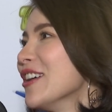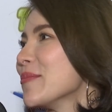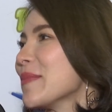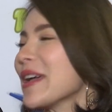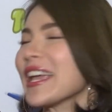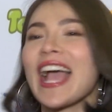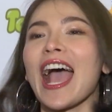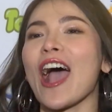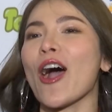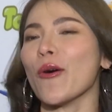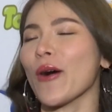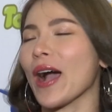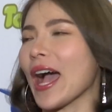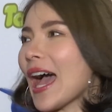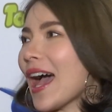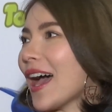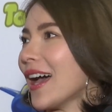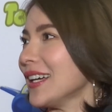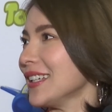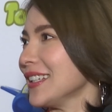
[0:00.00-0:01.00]
ไม่เหงา
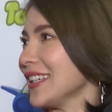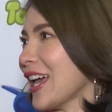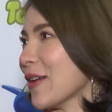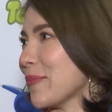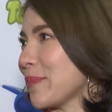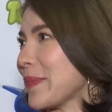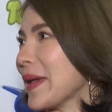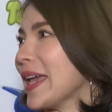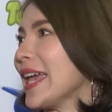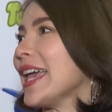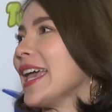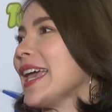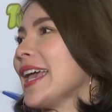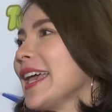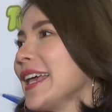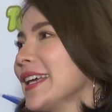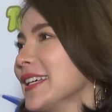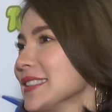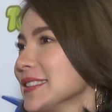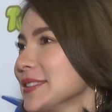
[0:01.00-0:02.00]
ค่ะแฮปปี้
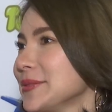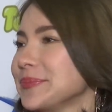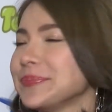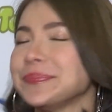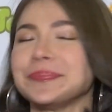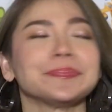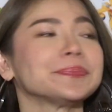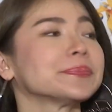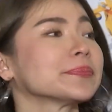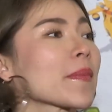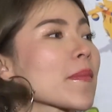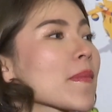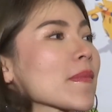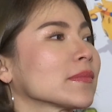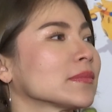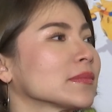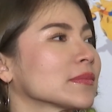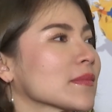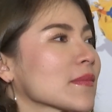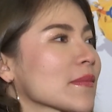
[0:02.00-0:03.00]
ถ้าวันนี้ถ้าไม่มีเรา
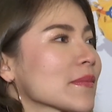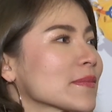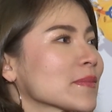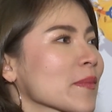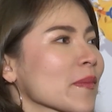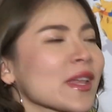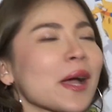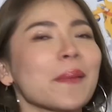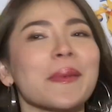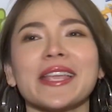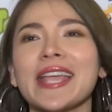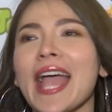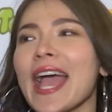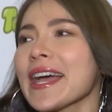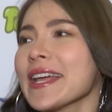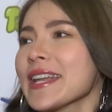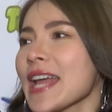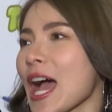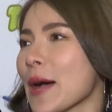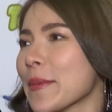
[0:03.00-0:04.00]
ก็โอเคกับชีวิตทำไมแย่ง
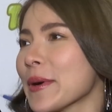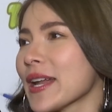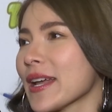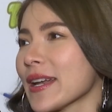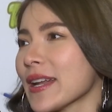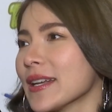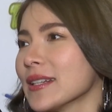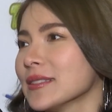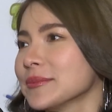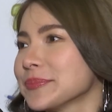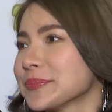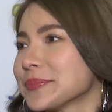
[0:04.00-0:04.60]
กันถามขนาดนั้น